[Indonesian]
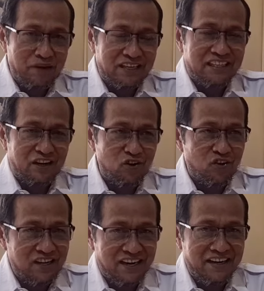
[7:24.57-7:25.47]
Partai
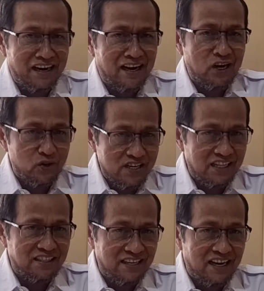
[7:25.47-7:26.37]
Golkar yang kalau
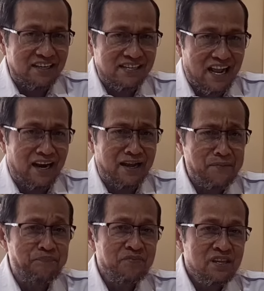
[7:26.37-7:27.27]
saya tidak
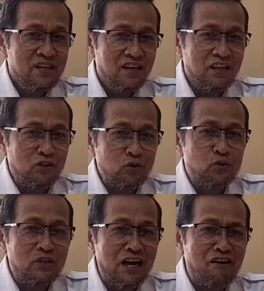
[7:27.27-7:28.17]
salah itu
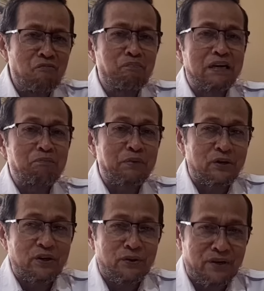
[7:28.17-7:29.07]
sudah empat
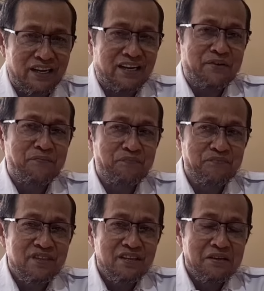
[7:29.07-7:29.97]
periode
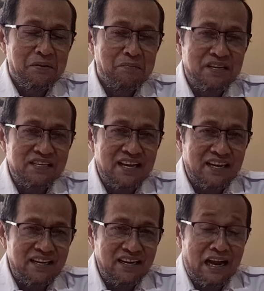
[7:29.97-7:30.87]

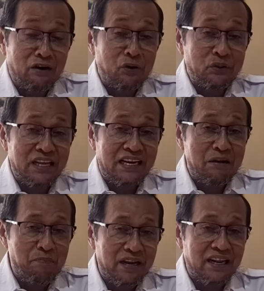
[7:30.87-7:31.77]
menjadi anggota
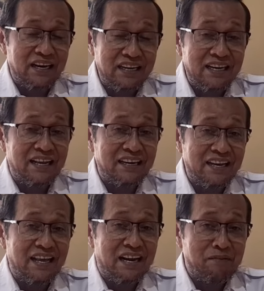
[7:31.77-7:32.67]
DPR RI dari
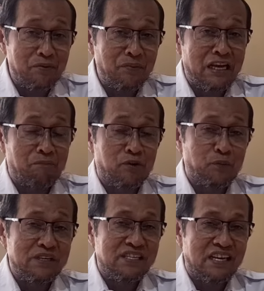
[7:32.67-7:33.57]
daerah pemilihan
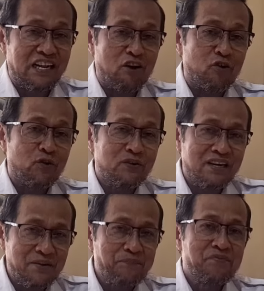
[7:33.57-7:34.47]
Provinsi Riau.
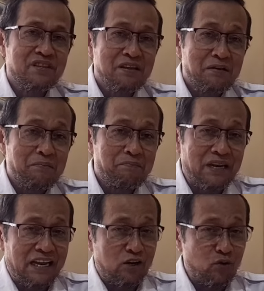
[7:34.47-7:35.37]

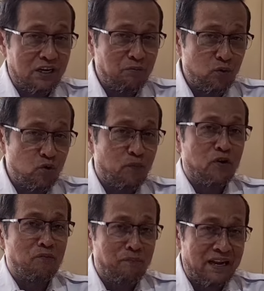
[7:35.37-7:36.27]
Pileg
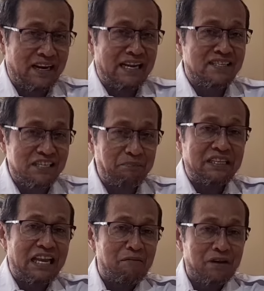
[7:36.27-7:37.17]
2024 nasib
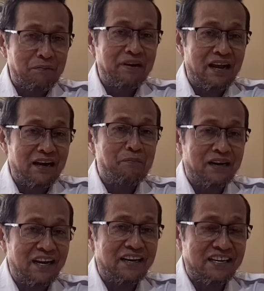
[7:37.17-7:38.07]
tidak berpihak
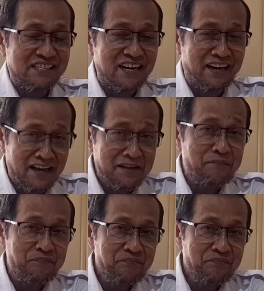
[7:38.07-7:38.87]
kepada Idris Lena.